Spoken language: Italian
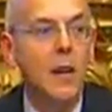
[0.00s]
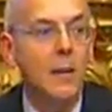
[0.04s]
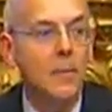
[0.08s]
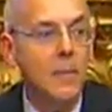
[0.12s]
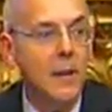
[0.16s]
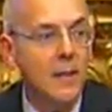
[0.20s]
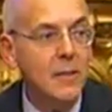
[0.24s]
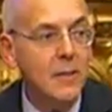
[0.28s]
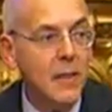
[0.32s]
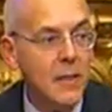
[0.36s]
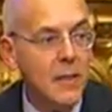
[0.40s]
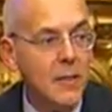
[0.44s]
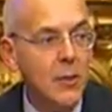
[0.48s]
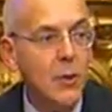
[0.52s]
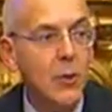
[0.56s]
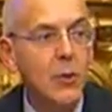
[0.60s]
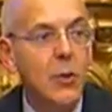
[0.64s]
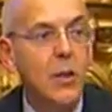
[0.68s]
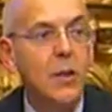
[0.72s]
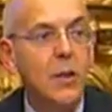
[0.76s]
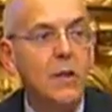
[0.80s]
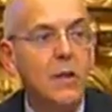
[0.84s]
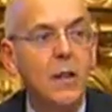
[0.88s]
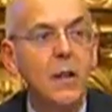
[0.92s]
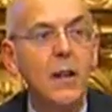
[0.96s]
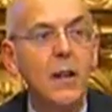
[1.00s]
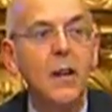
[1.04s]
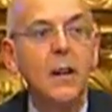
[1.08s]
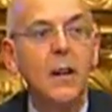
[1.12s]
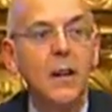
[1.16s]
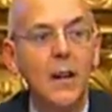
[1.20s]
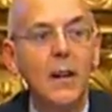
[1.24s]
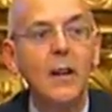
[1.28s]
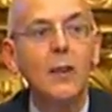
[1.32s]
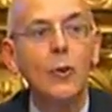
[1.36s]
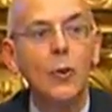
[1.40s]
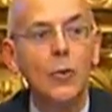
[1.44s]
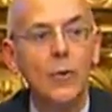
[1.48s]
amministrazione gli
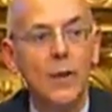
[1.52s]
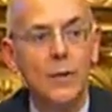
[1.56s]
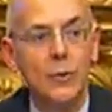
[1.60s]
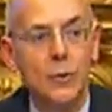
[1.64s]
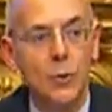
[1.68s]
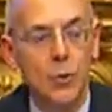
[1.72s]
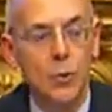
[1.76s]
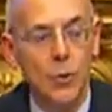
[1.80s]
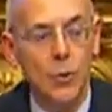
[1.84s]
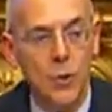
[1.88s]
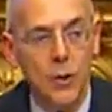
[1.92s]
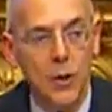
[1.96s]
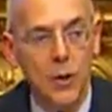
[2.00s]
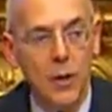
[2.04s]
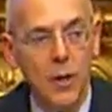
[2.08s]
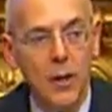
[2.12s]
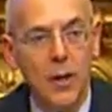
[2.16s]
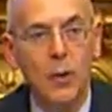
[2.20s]
innovatori.